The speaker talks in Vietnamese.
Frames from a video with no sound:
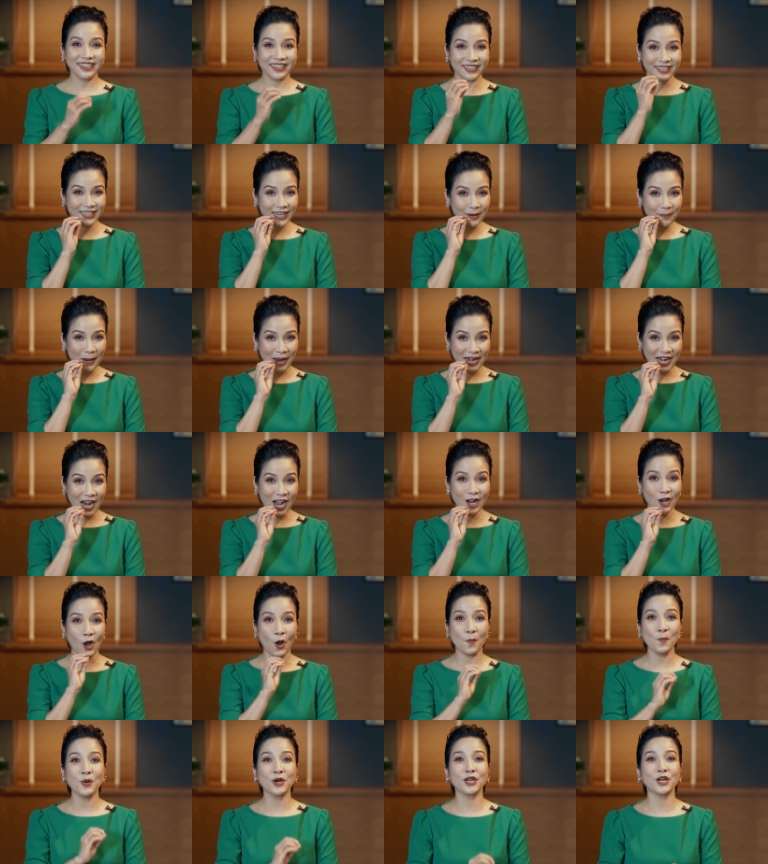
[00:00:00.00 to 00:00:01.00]
thì các bạn
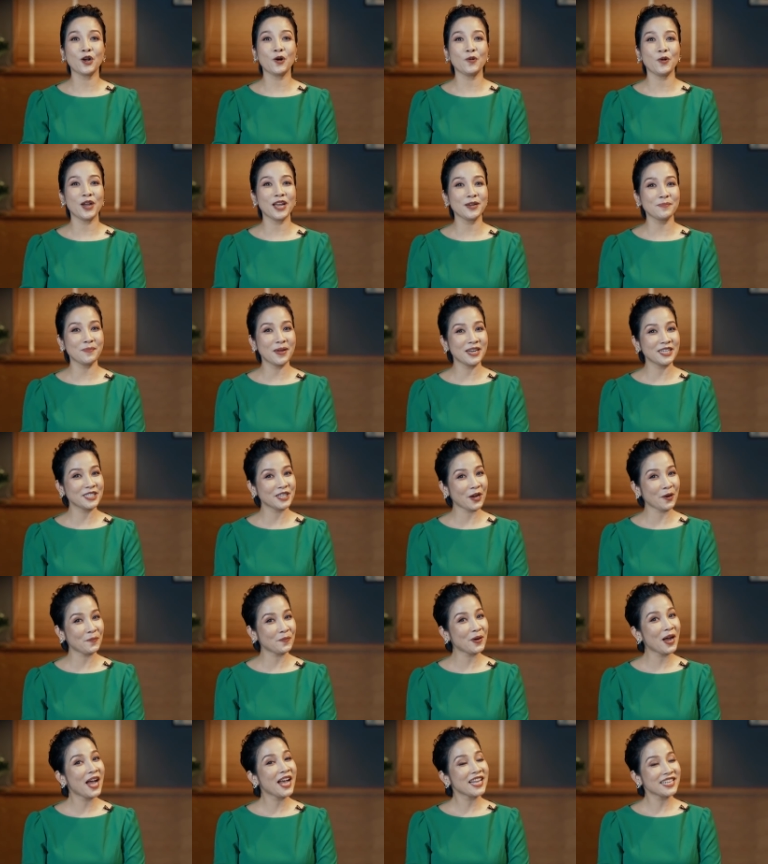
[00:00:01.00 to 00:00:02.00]
đang có một khẩu hình bên
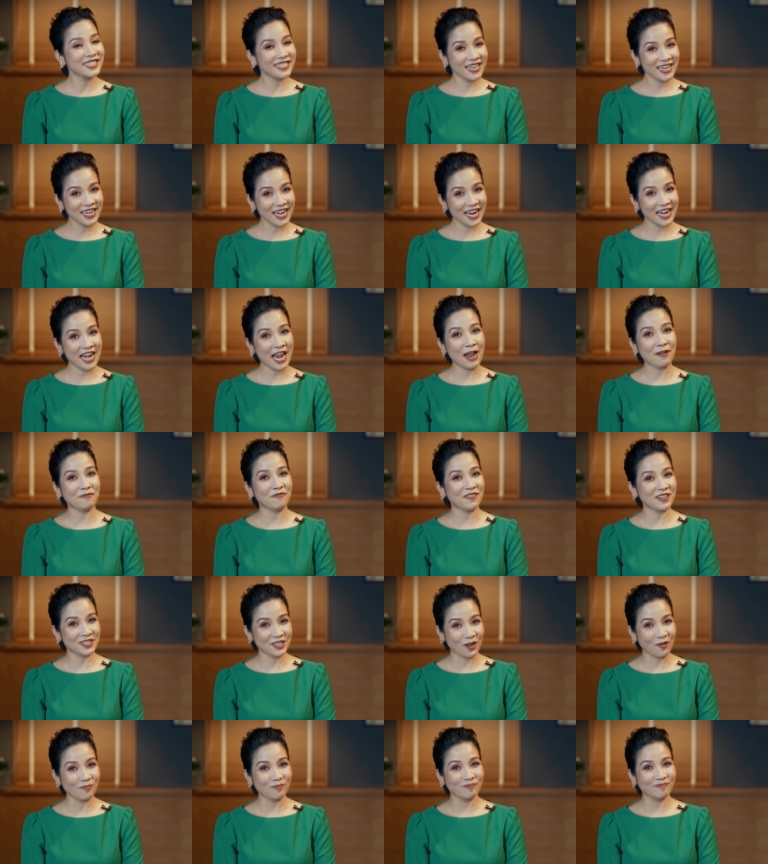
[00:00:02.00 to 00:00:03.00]
trong rất là
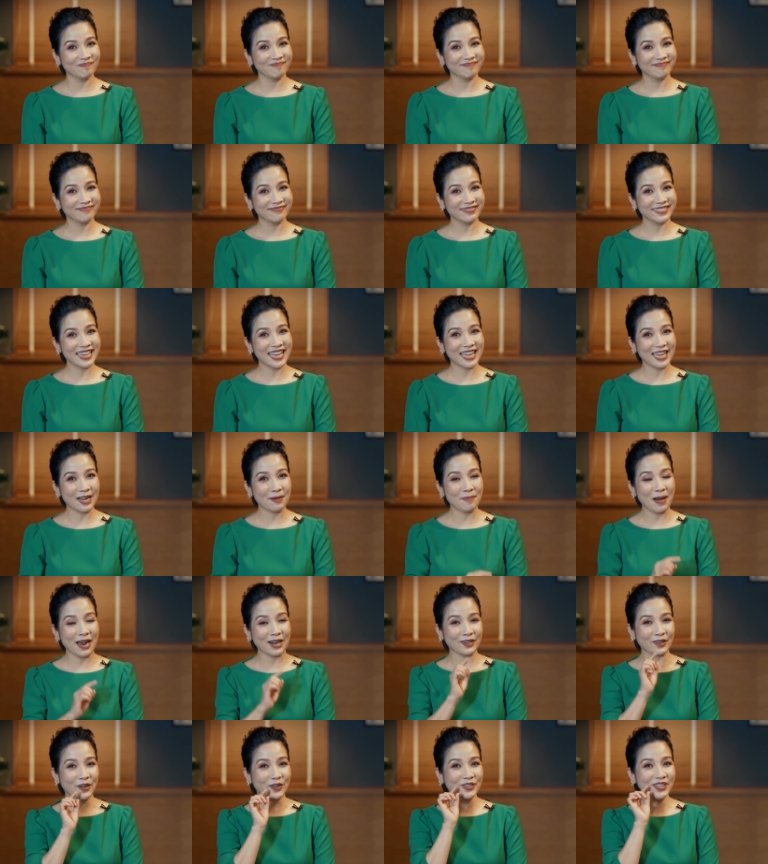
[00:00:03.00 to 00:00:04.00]
đẹp và rộng để
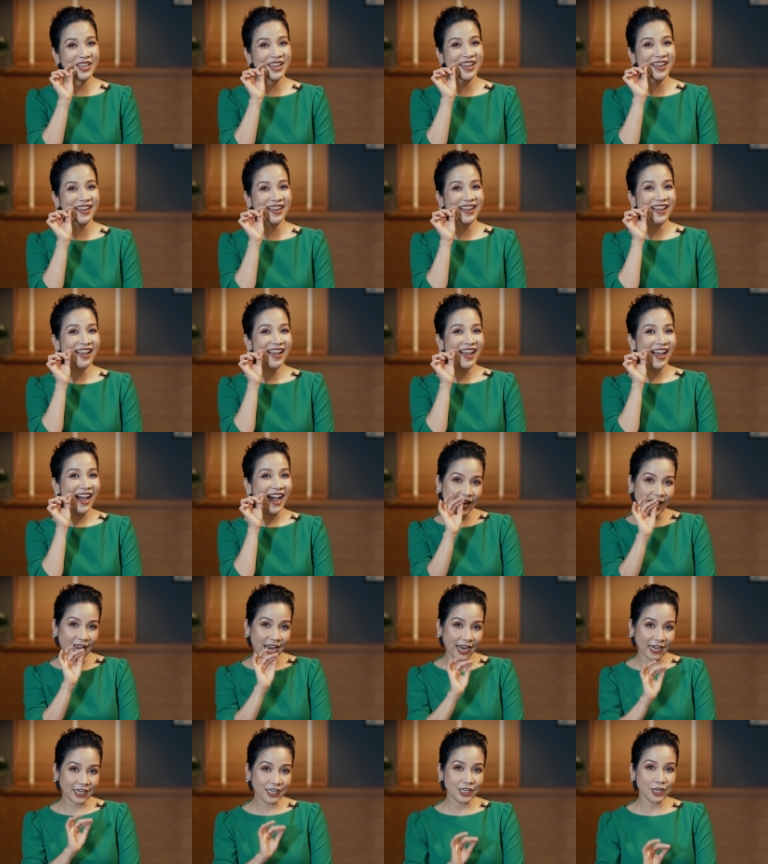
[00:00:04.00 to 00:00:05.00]
các bạn có thể
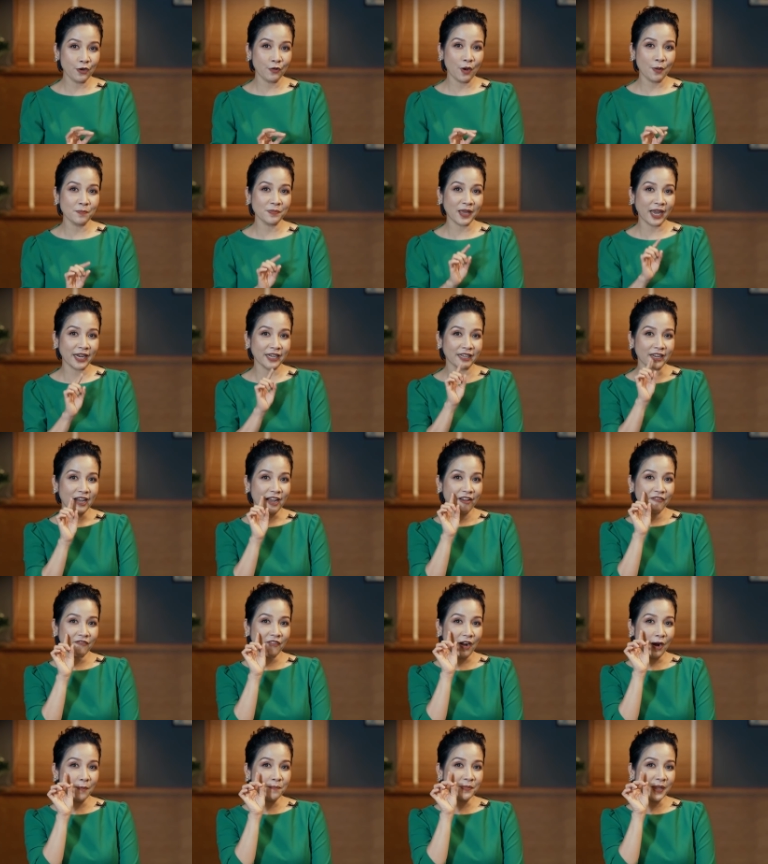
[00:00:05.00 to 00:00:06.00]
nén nhiều âm thanh
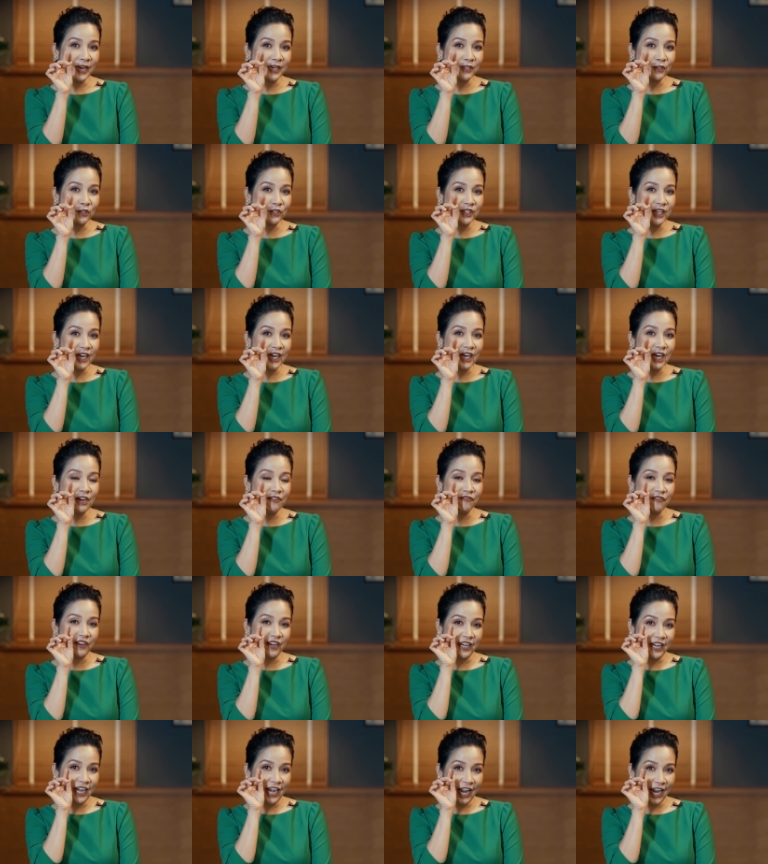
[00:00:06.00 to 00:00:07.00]
và âm thanh nó sẽ
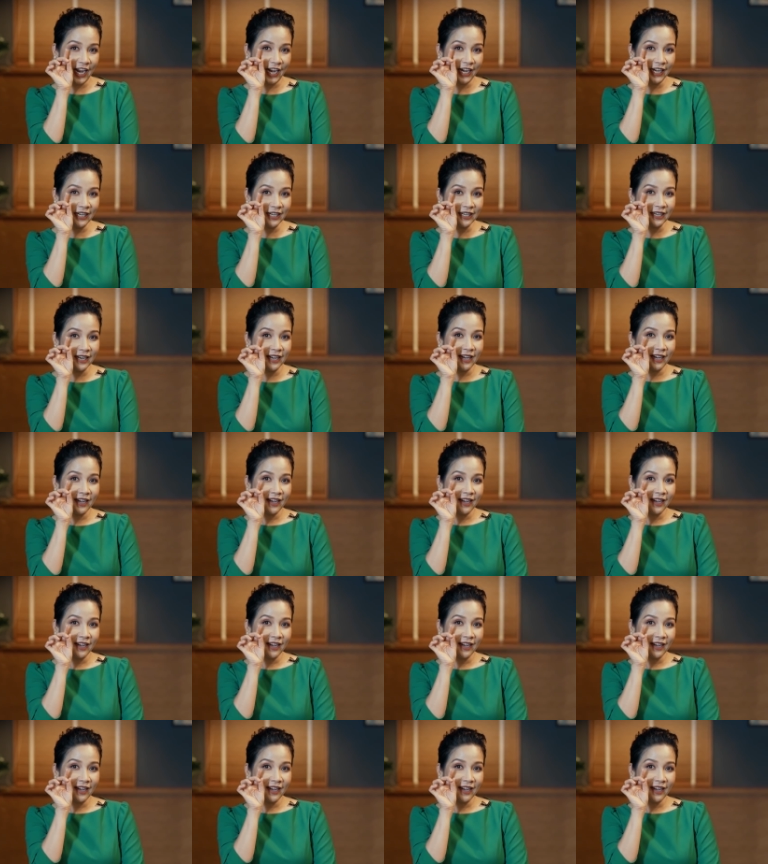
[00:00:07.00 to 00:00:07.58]
cần phải nén